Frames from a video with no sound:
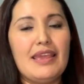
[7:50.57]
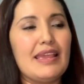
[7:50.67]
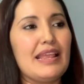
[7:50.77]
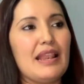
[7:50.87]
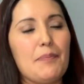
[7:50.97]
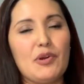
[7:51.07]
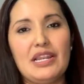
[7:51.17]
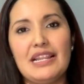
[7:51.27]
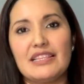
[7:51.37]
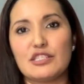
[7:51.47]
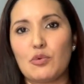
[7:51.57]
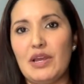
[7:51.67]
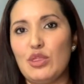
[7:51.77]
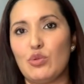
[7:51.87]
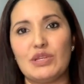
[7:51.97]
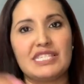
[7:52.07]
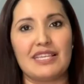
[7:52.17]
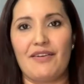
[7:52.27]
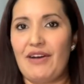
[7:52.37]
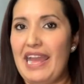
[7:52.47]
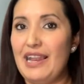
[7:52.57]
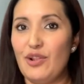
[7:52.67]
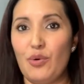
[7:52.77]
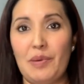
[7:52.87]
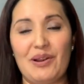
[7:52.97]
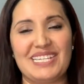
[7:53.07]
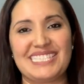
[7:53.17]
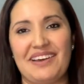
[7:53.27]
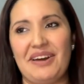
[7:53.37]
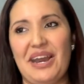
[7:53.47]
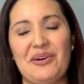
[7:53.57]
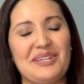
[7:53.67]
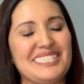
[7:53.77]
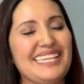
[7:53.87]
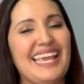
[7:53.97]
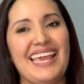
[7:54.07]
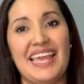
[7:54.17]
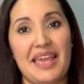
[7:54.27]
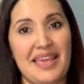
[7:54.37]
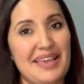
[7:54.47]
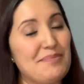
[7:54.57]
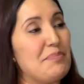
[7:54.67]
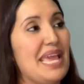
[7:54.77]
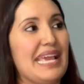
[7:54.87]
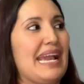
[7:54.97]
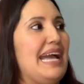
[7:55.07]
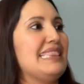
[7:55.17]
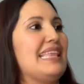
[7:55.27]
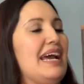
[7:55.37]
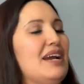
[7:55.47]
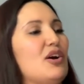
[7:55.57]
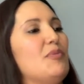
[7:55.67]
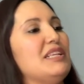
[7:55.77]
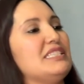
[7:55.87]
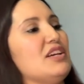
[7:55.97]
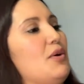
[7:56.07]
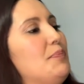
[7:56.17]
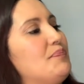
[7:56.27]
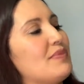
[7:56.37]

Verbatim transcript: y le ponen el descuento y se va el número hasta abajo, así que me encanta, como les digo.